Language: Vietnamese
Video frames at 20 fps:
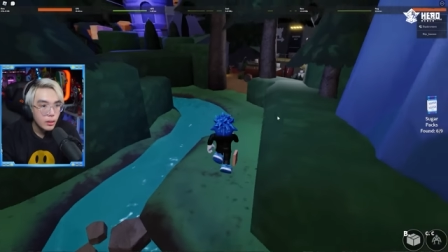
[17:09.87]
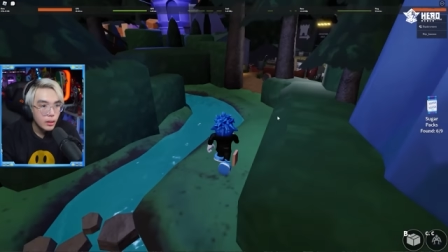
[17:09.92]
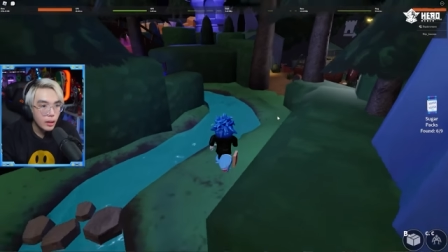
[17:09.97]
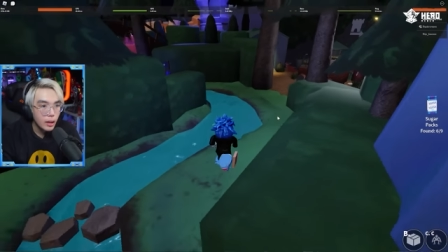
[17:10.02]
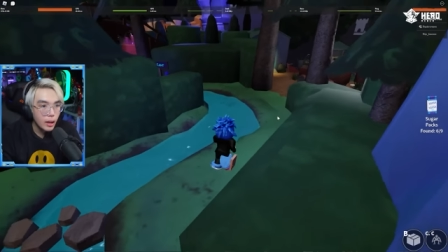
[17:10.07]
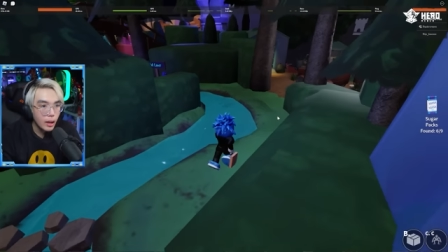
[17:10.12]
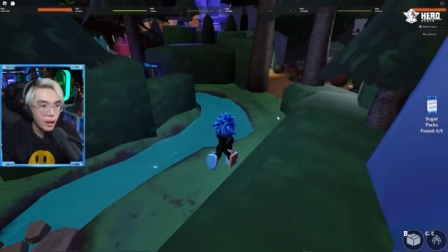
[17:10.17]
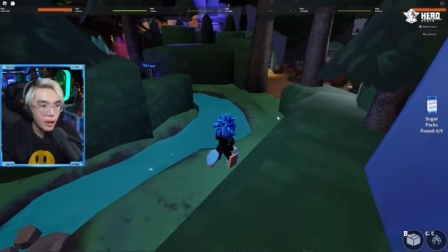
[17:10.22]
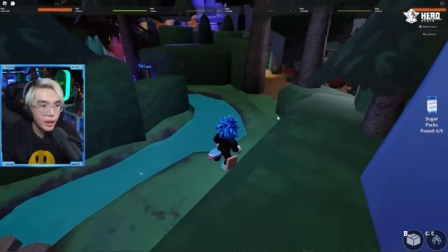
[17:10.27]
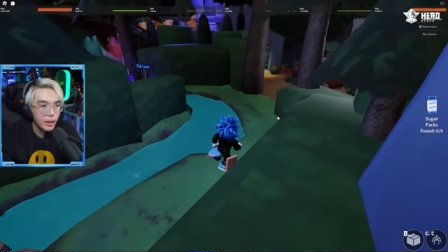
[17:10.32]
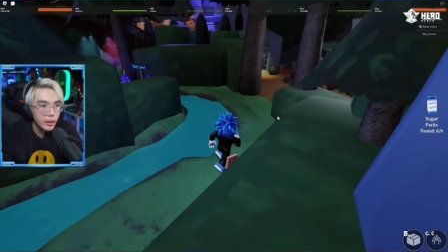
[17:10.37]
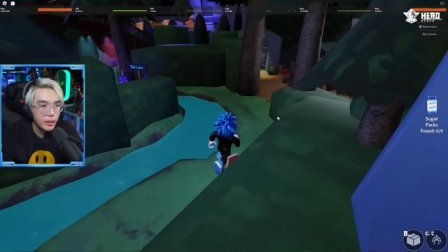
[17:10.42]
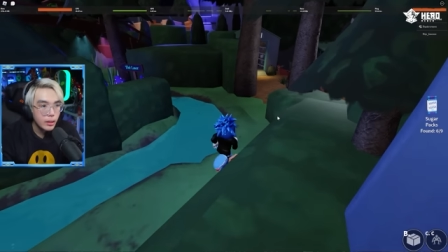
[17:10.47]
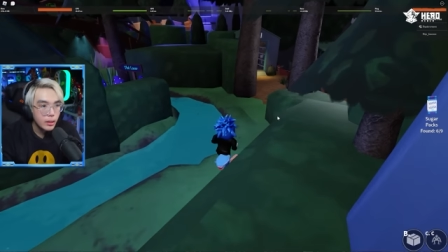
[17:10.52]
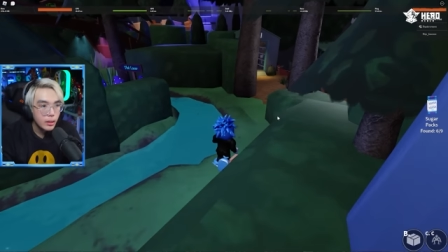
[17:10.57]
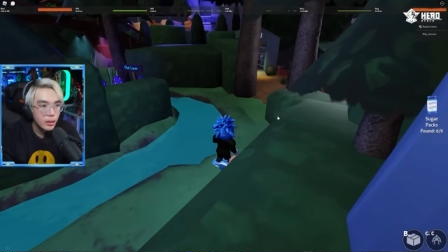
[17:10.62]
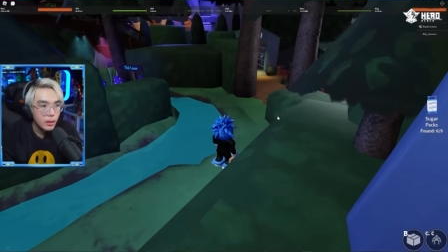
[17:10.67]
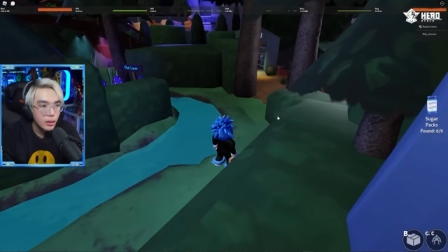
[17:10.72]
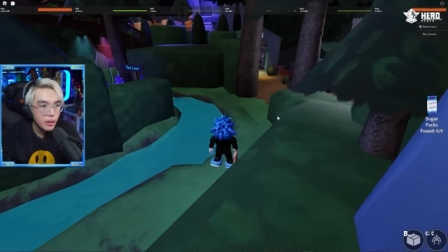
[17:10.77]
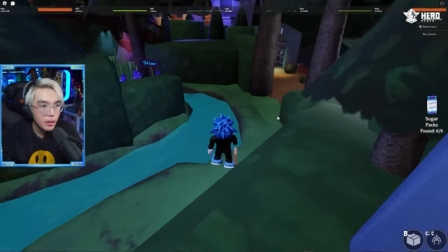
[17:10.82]
Ok.
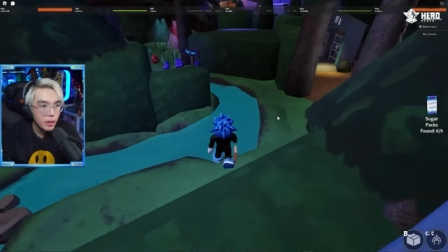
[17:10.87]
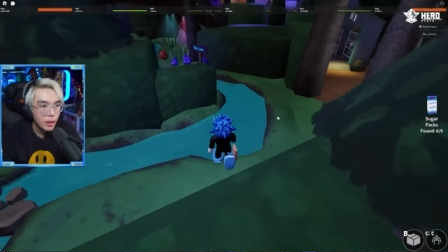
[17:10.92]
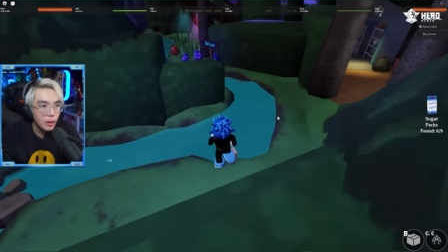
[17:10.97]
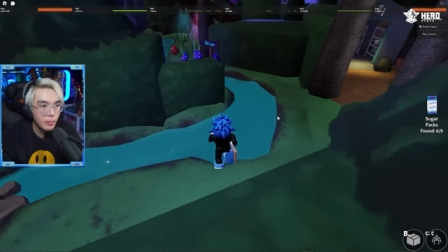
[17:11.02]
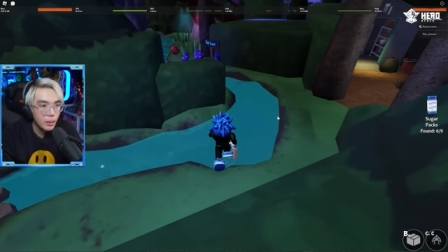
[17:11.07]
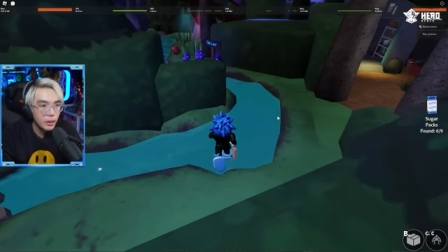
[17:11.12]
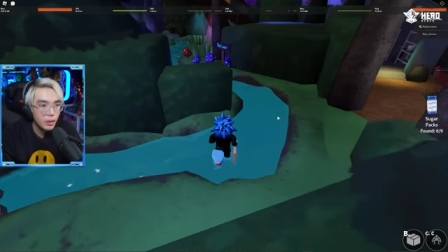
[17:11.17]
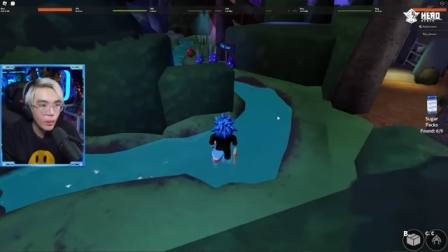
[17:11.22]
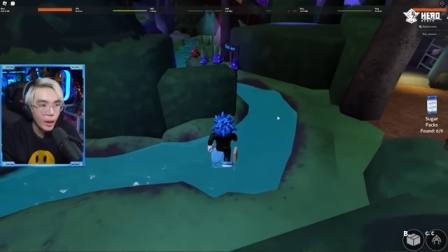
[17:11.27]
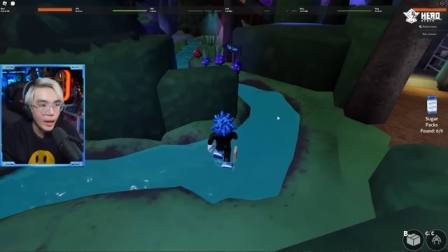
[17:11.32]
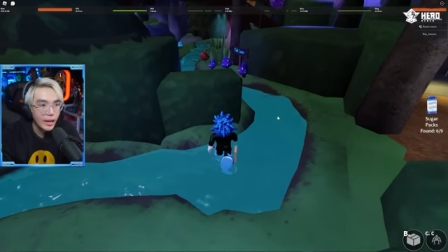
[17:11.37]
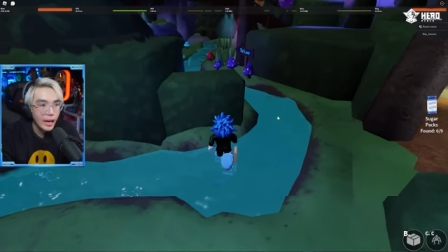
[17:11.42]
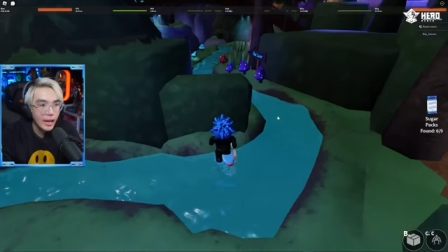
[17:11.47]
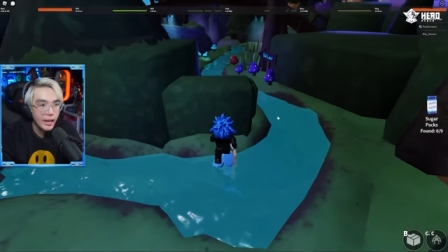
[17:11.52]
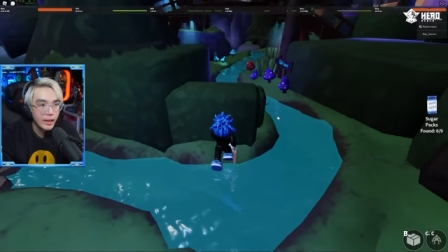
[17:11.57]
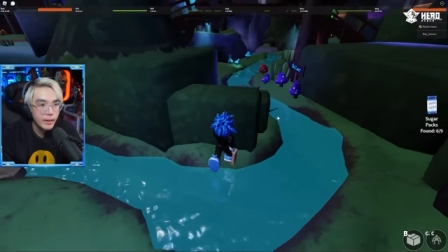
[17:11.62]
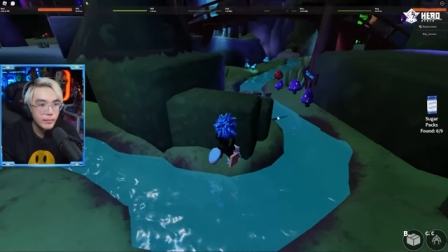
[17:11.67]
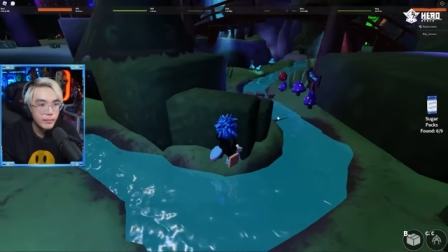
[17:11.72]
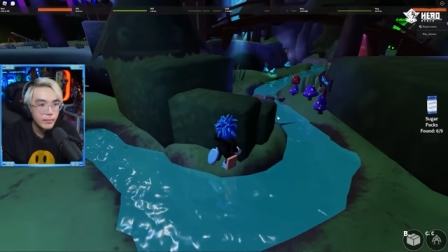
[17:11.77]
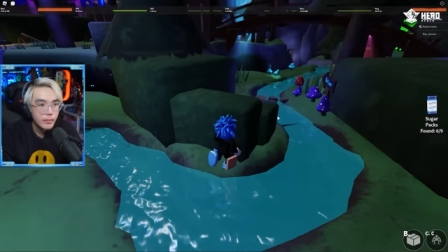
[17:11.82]
Ở bên ngoài
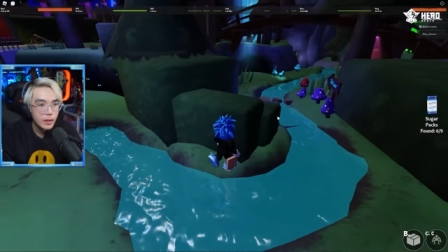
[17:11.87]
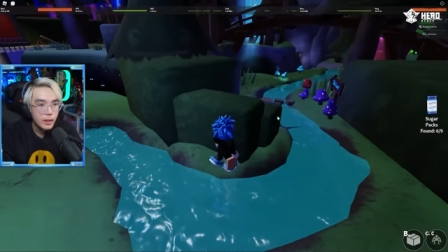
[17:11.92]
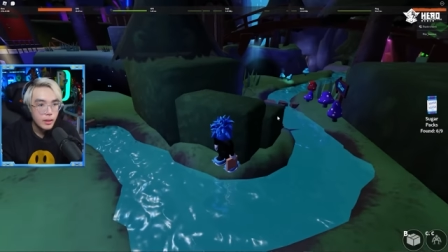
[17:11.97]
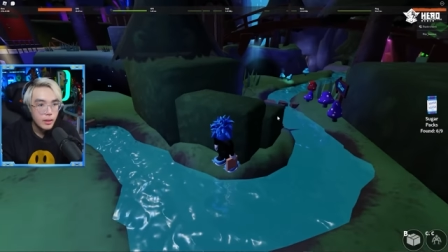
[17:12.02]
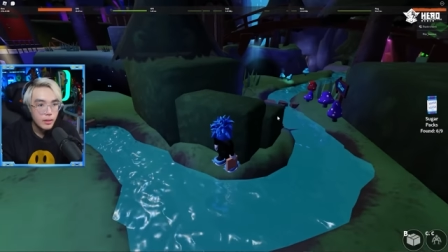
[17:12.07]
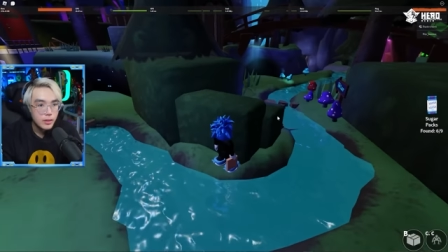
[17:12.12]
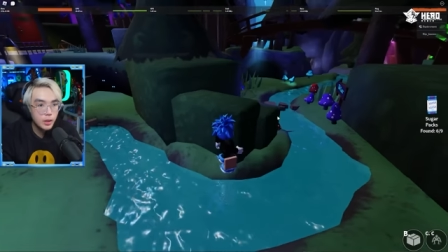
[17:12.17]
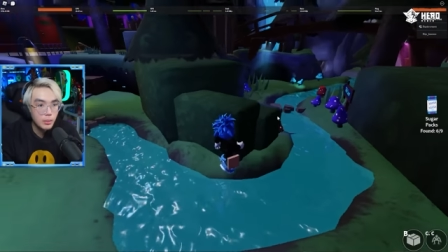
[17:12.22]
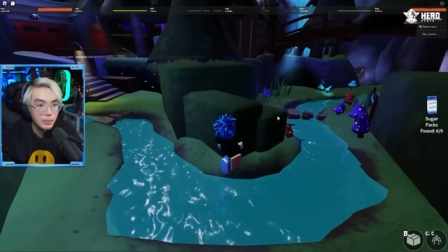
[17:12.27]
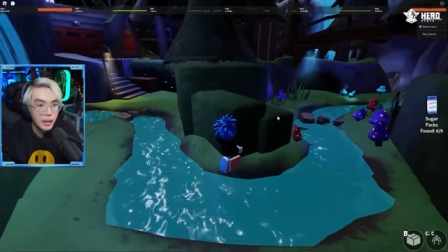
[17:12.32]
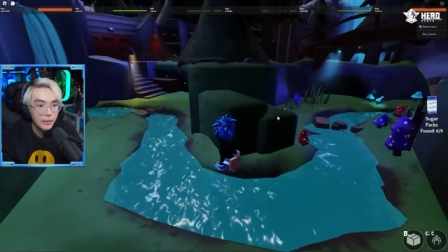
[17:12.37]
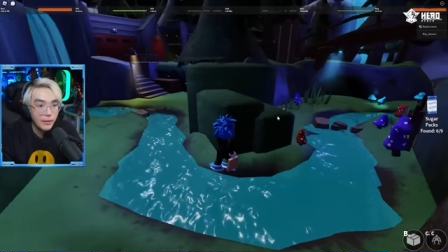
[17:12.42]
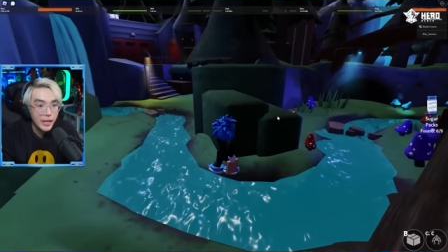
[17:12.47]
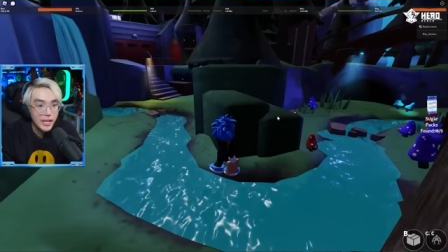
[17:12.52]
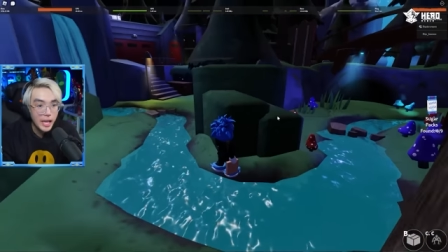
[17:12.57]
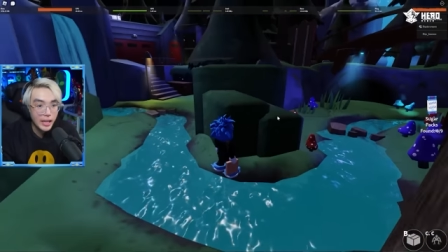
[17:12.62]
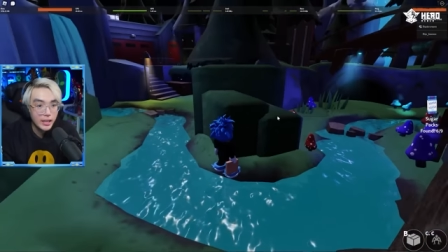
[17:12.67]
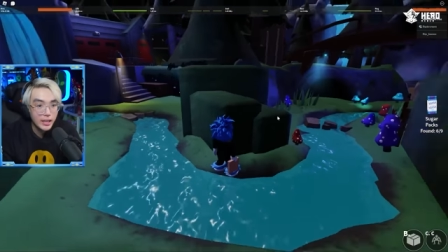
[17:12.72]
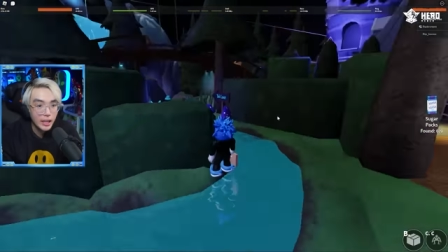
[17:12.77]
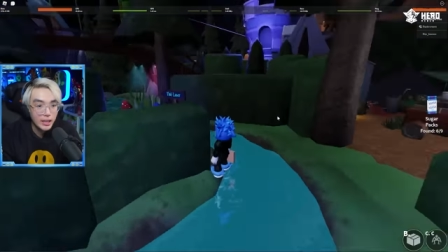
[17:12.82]
đây. Chúng ta phải
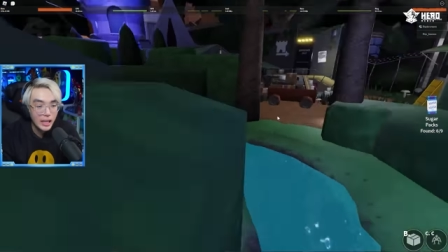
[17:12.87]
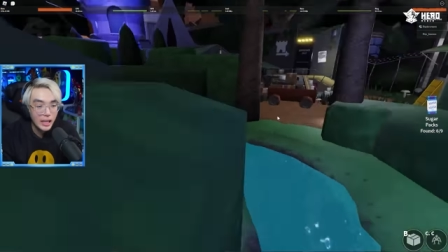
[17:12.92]
nhìn thật